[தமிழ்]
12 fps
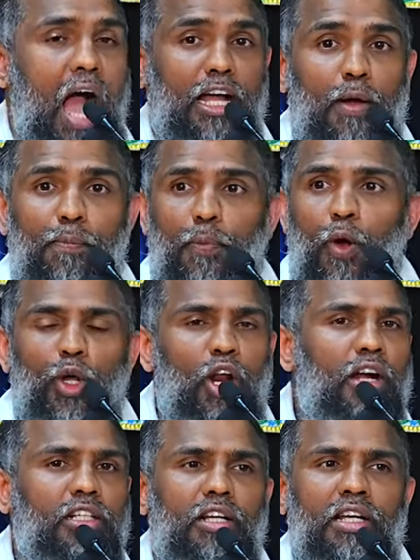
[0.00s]
அங்கே
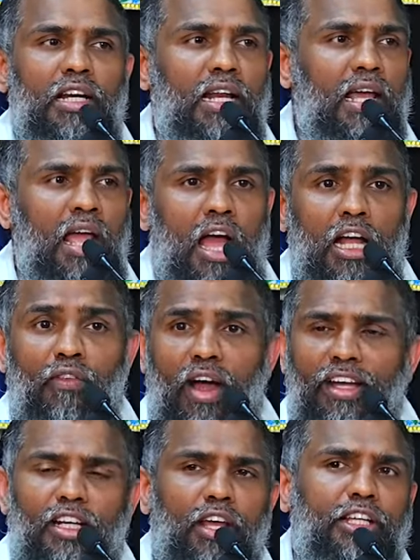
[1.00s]
போராட்டம் இல்லை அங்கே
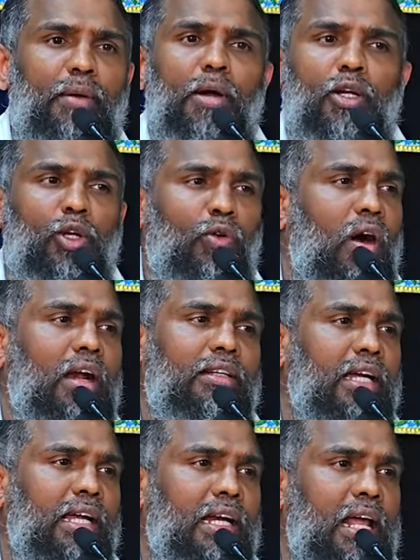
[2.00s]
வைராக்கியமான ஒரு
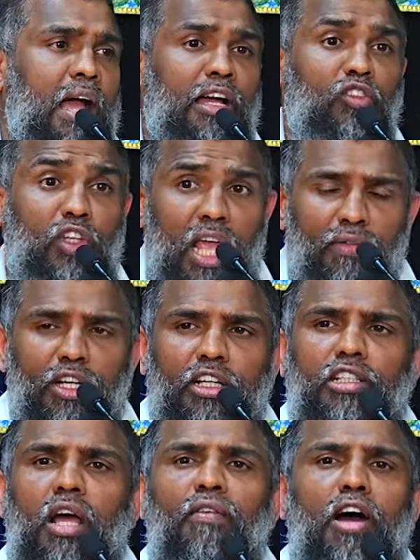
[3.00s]
வாழ்க்கை இல்லை அங்கே
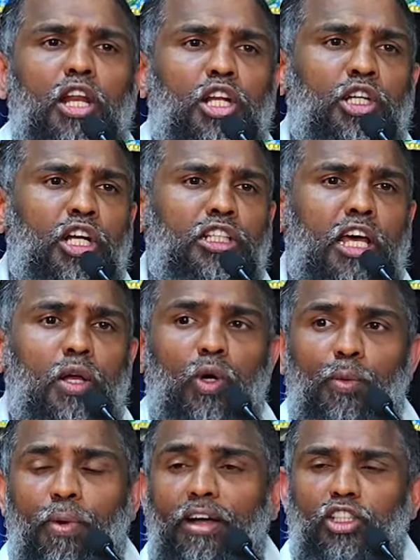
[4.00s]
தேவனுக்கு தான் வாழணுங்கிறதான
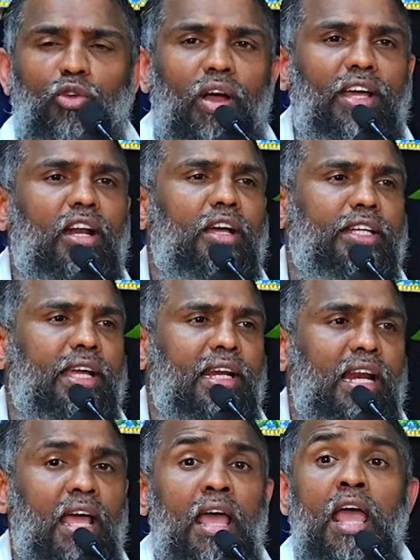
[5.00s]
ஒரு பக்தி வைராக்கியம்
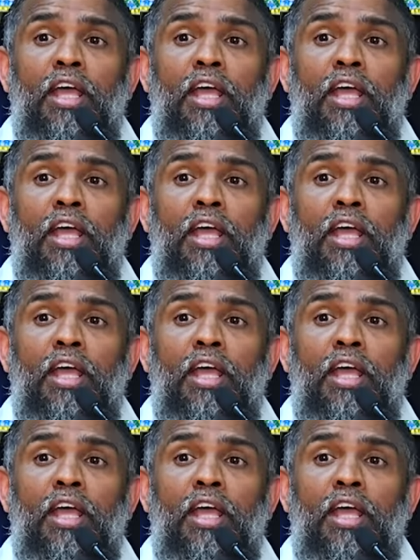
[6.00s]
இல்லை